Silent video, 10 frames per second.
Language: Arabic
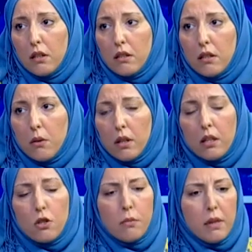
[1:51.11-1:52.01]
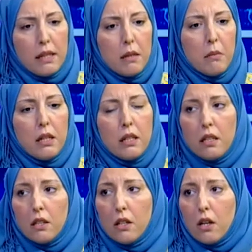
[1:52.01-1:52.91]
سواء الجماعات
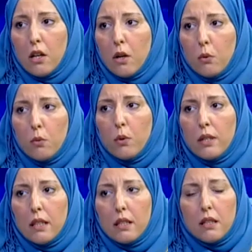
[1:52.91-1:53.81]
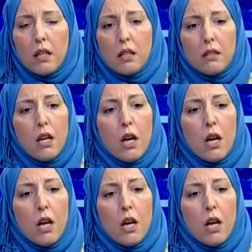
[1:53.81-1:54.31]
المحليه او المؤسسات